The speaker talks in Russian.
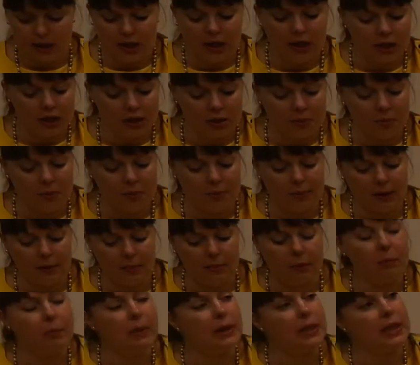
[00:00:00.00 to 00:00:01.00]
Или, например,
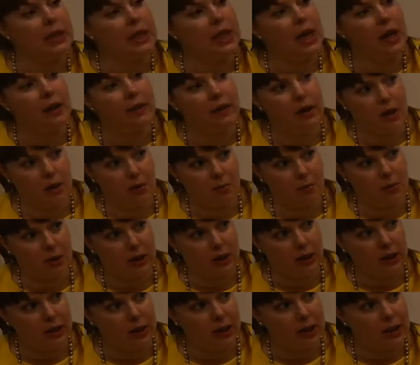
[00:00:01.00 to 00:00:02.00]
мы поставили
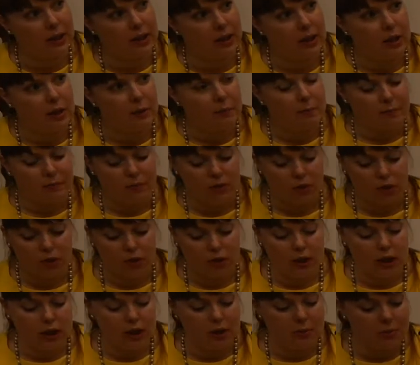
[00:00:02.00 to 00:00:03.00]
имплантат, но
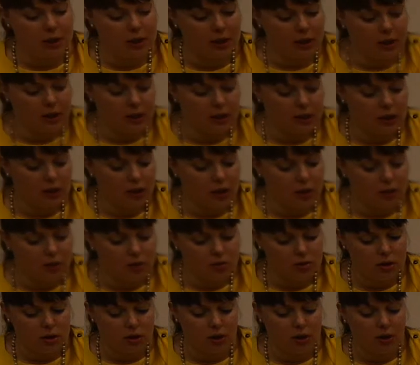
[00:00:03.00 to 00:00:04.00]
для немедленной
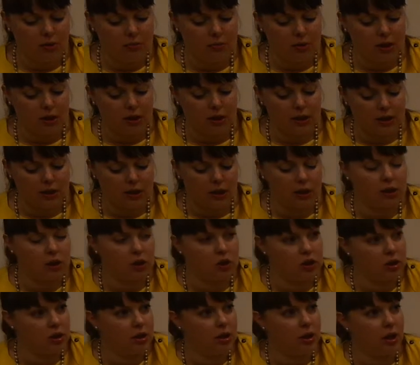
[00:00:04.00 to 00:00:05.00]
нагрузки нам
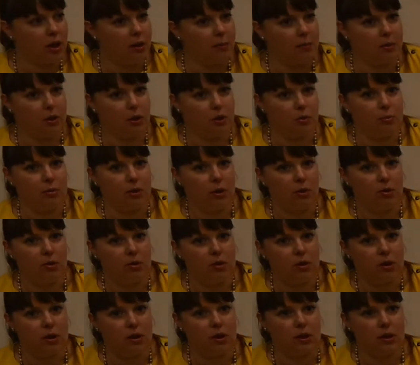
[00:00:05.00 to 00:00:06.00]
недостаточно ни объема
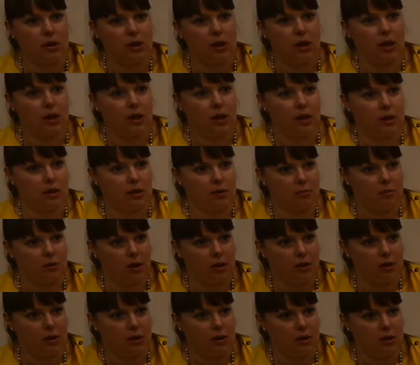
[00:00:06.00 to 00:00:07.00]
костной ткани, там
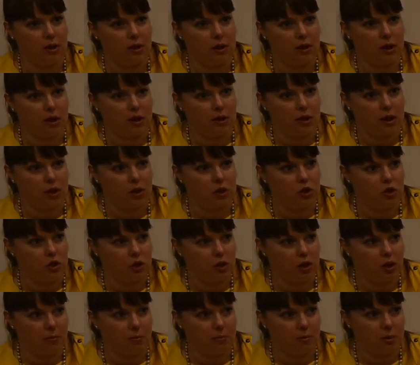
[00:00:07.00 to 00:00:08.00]

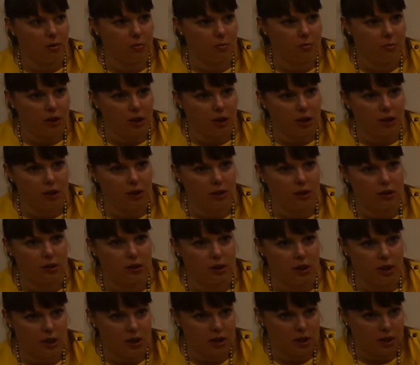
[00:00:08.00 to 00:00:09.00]
недостаточно объем мягких
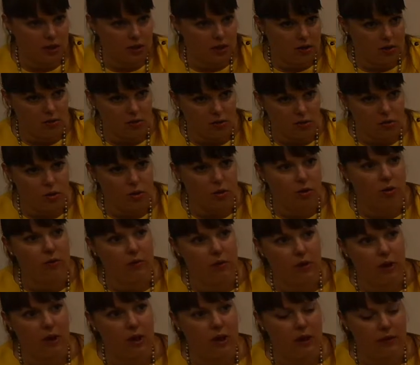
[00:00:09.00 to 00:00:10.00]
тканей. Каких-то
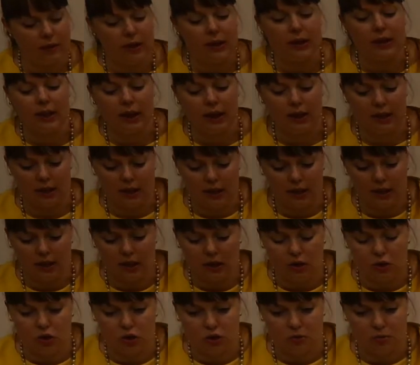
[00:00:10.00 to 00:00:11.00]
условий не хватает для
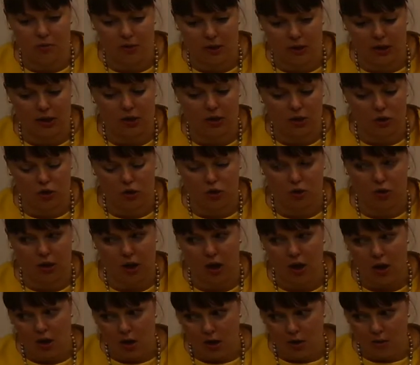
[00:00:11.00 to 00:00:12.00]
того, чтобы сделать
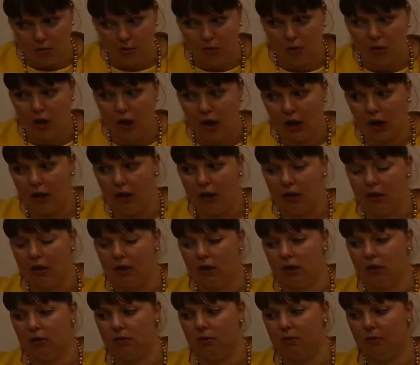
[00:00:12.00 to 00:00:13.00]
что-то более
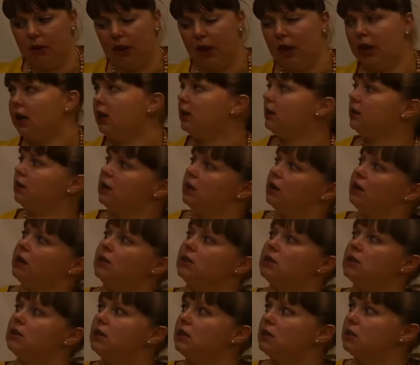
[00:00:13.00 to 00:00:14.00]
э,
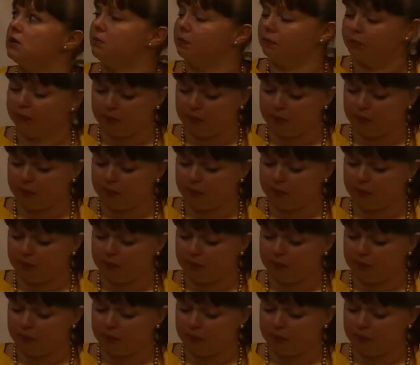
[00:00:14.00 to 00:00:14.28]
приятное здесь.